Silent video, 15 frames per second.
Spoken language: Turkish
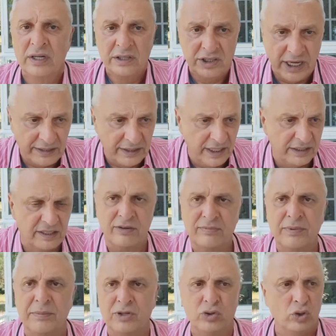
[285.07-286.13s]
Kendi
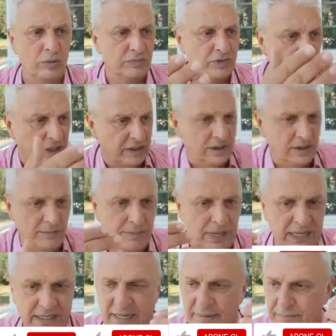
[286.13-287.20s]
etrafıma bakıyorum. Tanıdığım
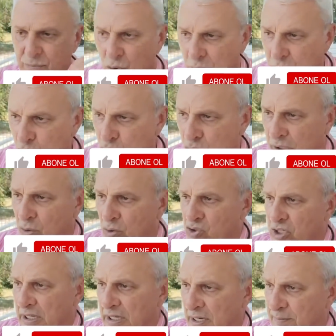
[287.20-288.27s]
benden 3 ay
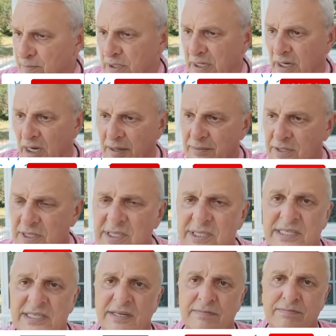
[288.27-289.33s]
önce gelip de abi
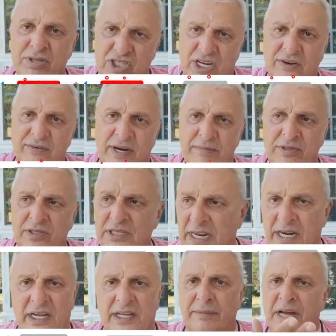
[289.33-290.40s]
işsizim bir şey var mı diyen
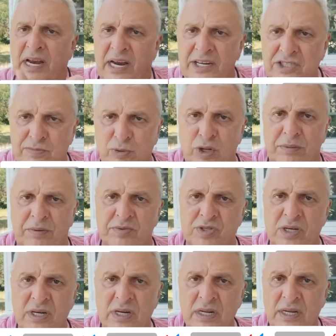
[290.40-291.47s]
adam hala hiç bulamamış.
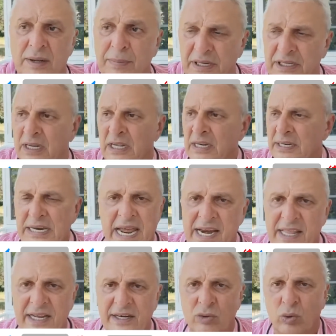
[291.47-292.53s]
Peki
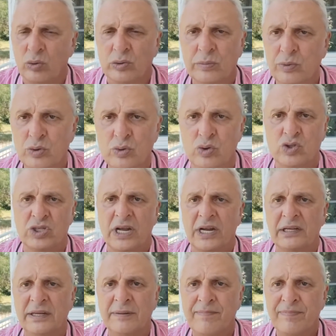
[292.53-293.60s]
nereden oldu bu yükseldi?